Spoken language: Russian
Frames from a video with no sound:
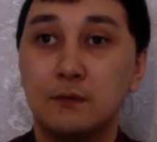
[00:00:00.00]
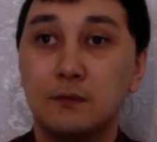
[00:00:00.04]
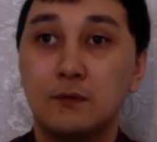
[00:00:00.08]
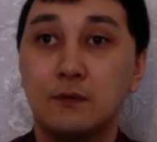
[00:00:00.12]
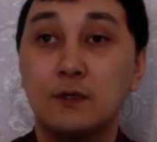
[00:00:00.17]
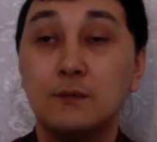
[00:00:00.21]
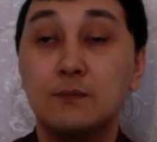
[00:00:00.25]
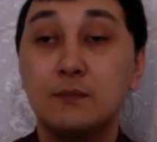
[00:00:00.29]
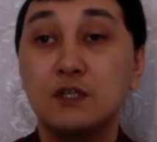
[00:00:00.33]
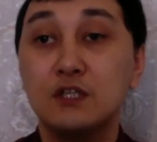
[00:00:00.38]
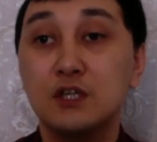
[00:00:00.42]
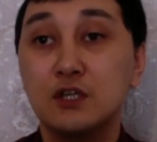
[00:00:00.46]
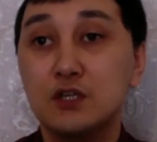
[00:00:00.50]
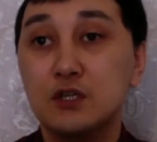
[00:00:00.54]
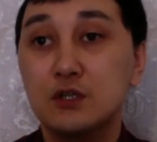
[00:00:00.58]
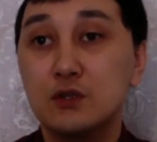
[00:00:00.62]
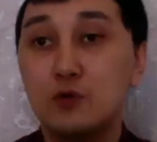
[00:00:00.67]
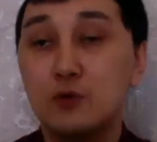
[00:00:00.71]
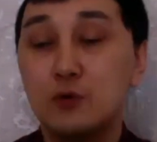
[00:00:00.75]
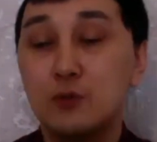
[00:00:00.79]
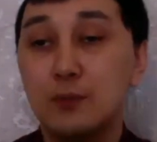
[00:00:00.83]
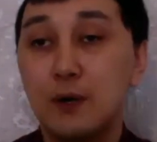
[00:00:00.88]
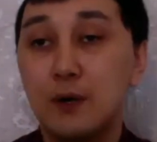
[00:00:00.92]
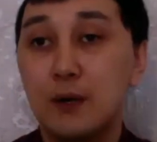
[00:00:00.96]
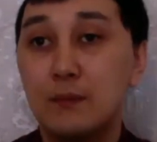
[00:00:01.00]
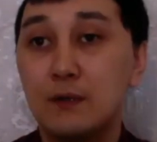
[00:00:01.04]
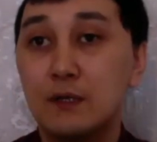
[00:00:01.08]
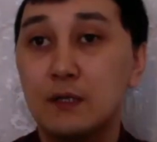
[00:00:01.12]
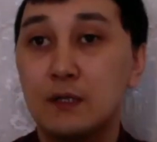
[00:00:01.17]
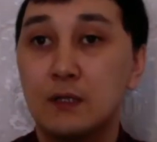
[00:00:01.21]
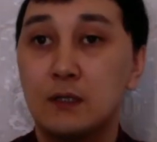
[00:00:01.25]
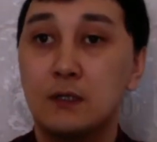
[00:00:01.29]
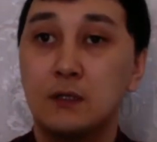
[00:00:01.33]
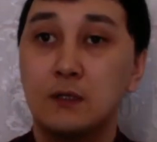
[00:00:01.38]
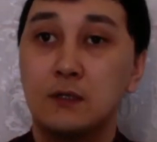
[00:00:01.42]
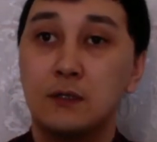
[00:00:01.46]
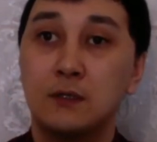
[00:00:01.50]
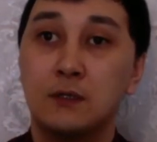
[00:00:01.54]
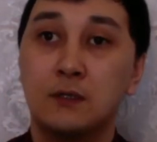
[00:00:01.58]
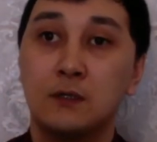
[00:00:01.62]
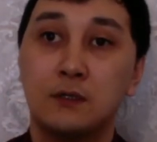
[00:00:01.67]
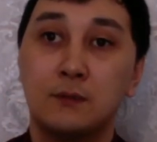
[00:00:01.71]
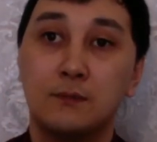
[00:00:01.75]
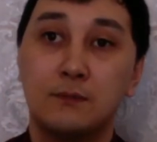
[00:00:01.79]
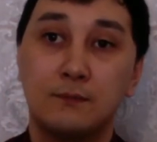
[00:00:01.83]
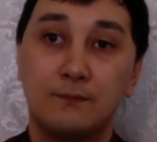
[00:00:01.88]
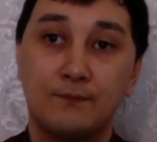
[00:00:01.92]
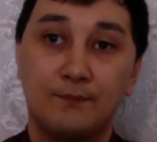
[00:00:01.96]
и мышечную память, и
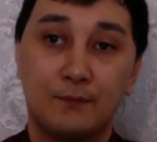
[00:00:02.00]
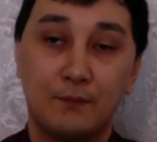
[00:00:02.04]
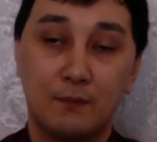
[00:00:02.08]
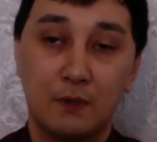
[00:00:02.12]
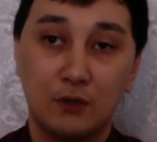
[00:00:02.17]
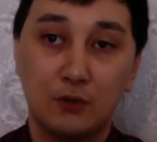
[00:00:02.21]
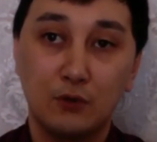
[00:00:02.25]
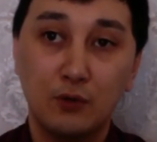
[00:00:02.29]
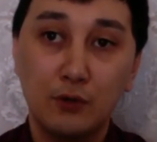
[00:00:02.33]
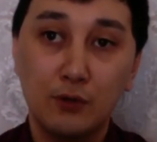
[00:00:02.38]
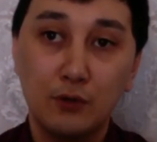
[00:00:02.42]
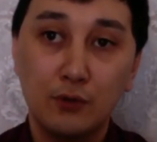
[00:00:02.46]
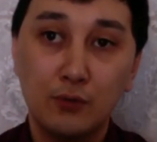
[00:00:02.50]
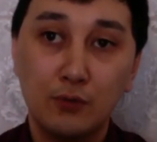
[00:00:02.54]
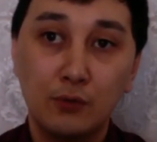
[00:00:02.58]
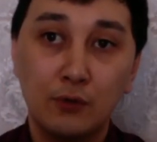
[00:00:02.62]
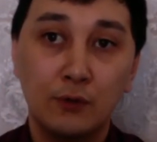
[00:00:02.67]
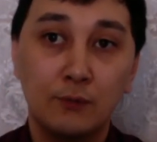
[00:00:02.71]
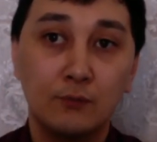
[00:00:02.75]
э, моторику,